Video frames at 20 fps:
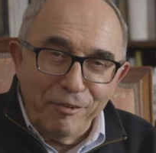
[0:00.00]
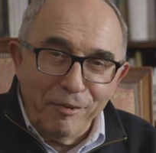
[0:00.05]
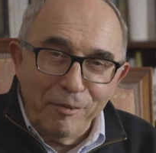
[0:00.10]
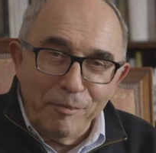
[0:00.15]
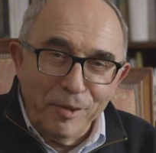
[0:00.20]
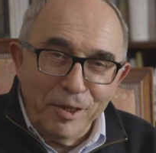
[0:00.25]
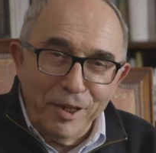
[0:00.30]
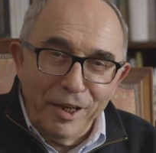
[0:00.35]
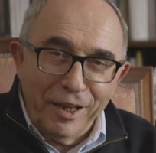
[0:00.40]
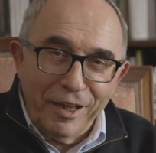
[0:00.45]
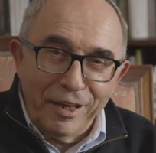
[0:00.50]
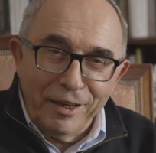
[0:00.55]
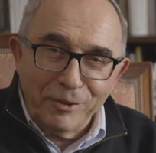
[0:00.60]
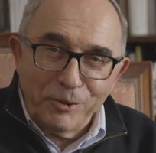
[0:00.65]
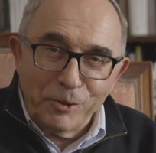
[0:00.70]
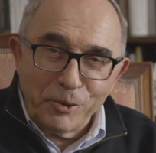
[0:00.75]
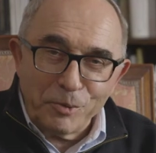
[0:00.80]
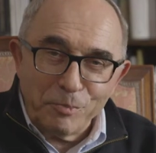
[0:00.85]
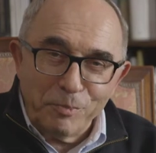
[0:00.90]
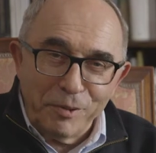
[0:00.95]
wiem ile, ale
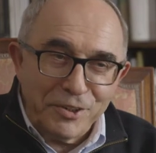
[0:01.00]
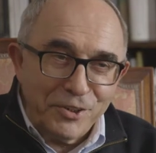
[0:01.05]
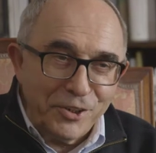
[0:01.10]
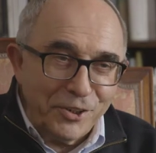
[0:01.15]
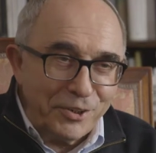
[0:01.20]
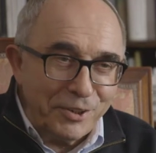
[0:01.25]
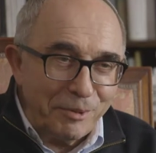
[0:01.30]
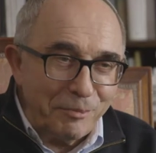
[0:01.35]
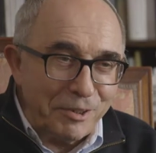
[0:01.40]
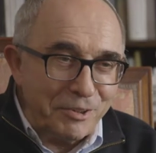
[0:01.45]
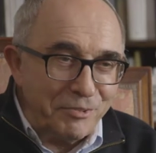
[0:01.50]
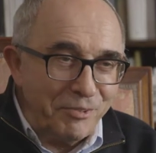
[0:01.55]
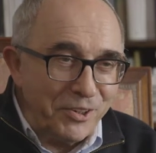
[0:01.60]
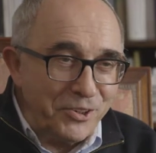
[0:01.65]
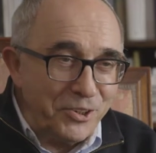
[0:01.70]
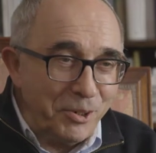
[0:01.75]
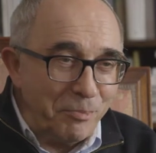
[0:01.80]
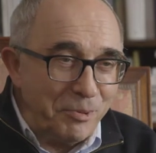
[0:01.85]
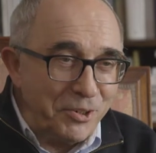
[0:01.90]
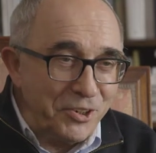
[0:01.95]
to już będzie chyba z
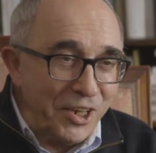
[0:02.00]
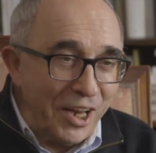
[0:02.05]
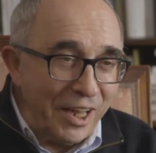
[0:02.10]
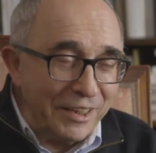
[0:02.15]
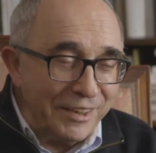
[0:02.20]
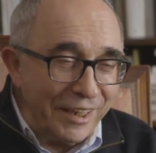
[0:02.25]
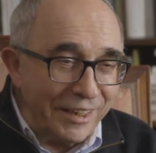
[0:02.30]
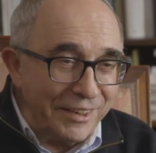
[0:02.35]
25 lat,